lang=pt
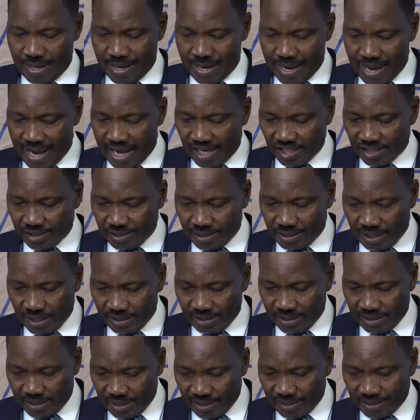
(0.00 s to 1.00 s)
Esta
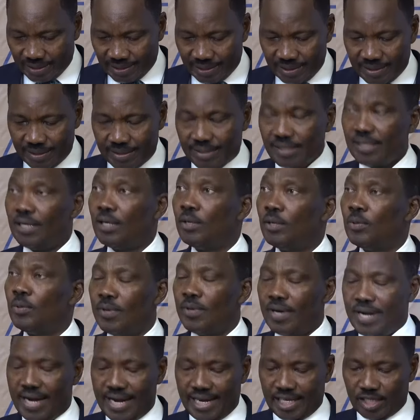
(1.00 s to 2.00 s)
decisão
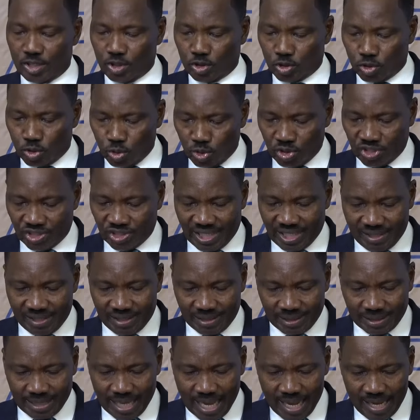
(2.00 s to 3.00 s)
é
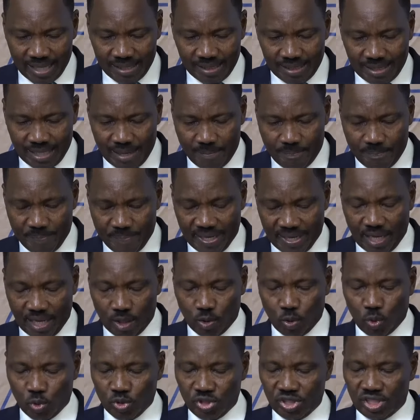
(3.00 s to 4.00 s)
sustentada pela
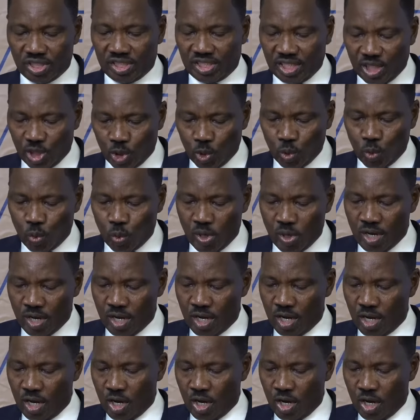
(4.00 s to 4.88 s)
contínua